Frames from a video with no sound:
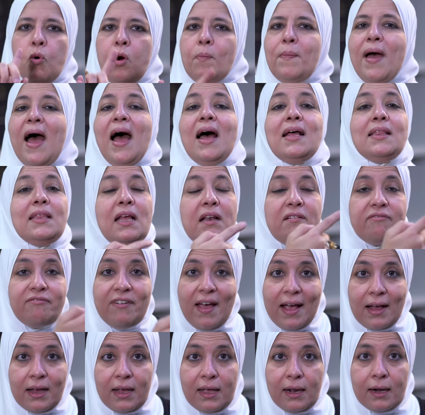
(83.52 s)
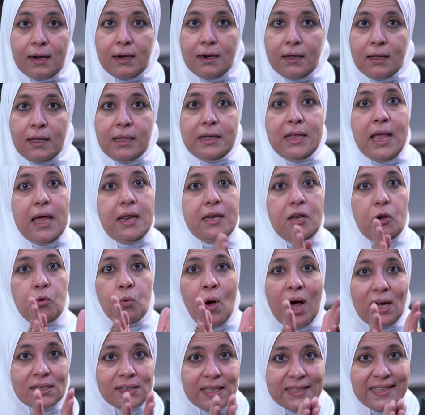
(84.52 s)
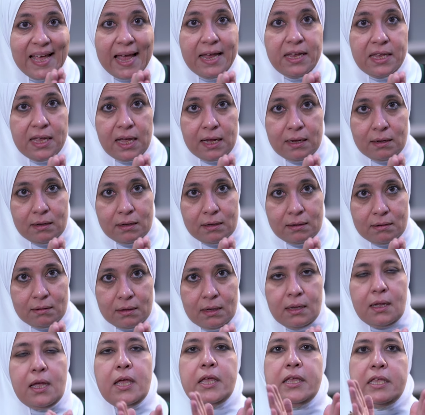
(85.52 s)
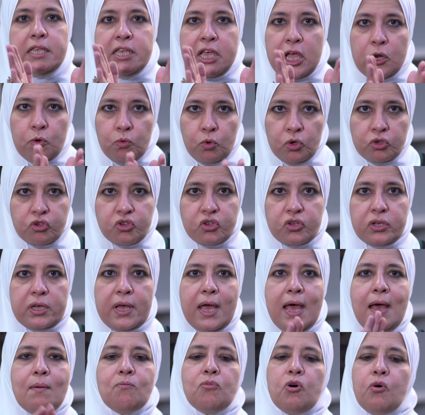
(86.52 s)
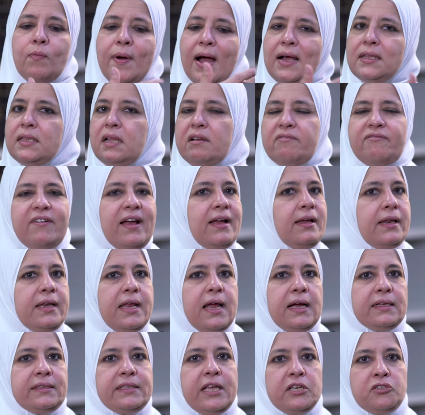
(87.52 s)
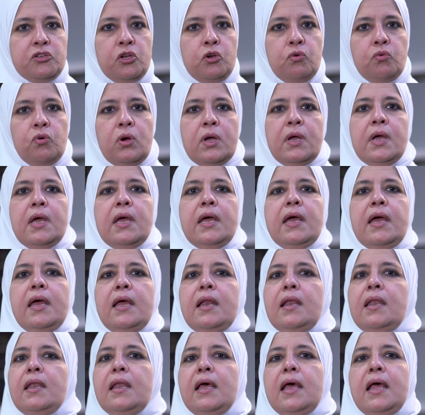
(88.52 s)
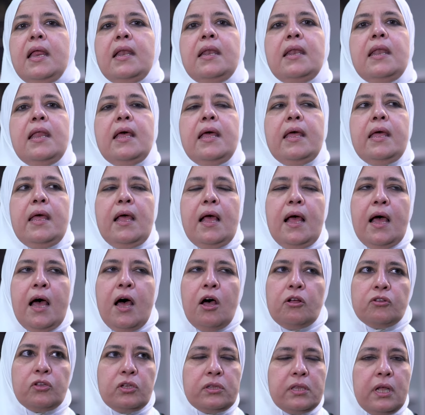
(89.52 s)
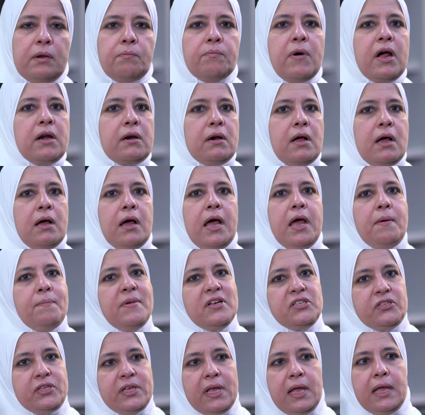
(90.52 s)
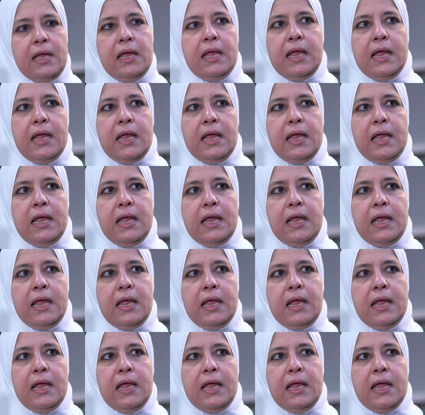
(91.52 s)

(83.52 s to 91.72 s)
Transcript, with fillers: وبعد الفجر يعني الوقت ضيق ينوي الصيام وبعد الفجر يغتسلوا حاضة المرأة بس